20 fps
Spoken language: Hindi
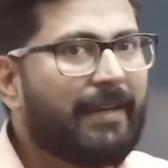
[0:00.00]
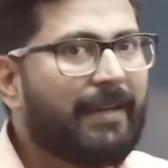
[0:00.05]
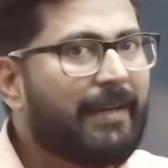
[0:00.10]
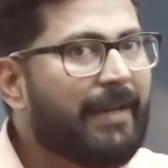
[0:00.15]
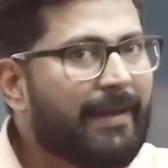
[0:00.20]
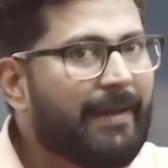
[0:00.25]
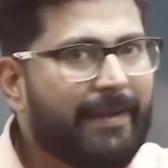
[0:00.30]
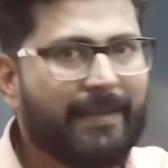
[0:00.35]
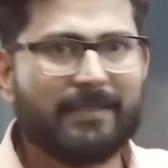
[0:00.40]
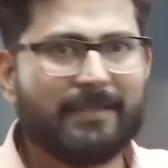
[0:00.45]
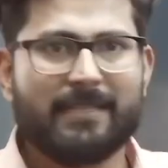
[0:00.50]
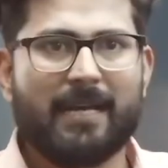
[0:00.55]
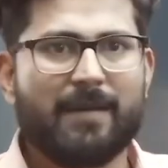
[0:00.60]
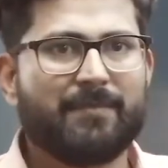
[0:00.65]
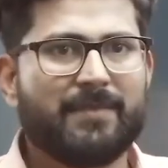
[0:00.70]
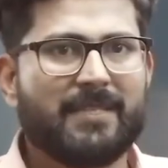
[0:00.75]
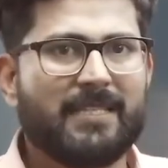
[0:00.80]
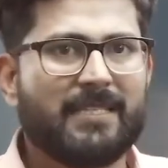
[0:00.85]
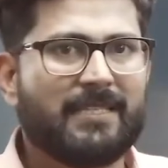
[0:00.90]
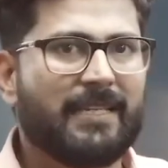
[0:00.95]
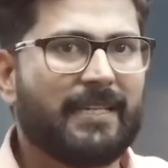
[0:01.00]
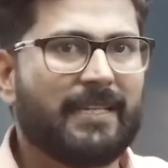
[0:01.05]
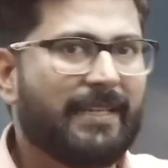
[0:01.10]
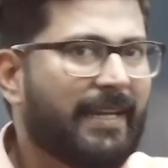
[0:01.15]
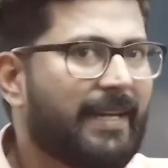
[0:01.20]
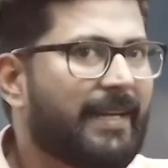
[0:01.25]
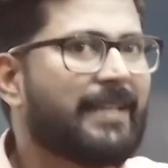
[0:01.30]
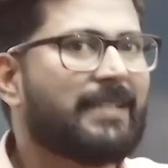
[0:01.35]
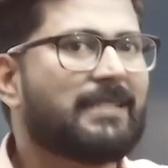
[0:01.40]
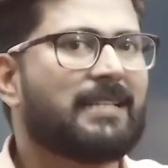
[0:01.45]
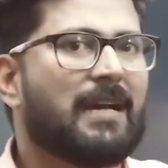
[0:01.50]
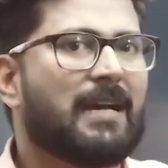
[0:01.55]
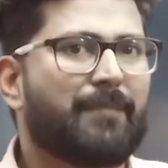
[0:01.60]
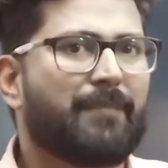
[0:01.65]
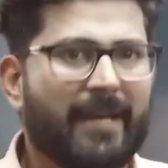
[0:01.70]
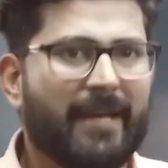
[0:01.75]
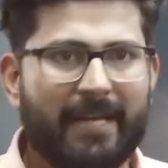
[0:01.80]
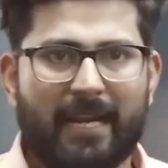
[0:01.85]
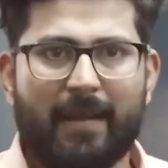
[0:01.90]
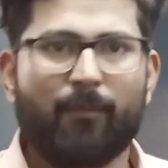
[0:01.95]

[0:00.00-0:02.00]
नेट एग्जाम दीजिए नेट एग्जाम में अगर